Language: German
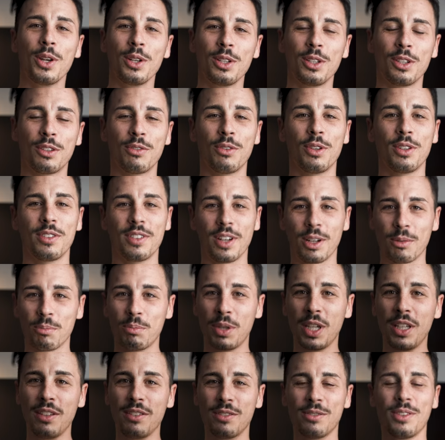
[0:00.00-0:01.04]
Jetzt würde ich sagen,
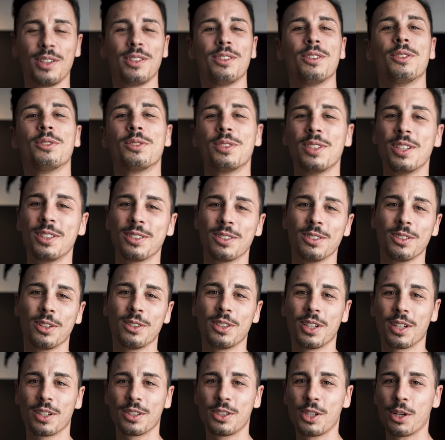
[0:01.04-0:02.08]
Peace. Wir sehen uns nächsten
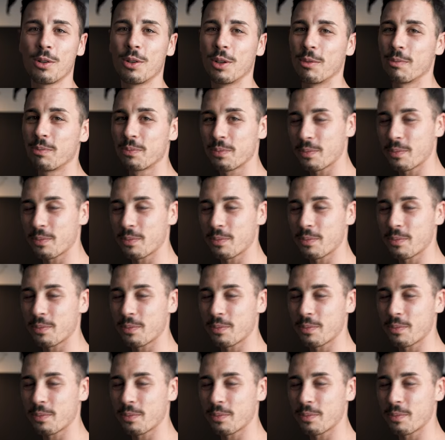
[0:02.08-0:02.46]
Sonntag. Ciao.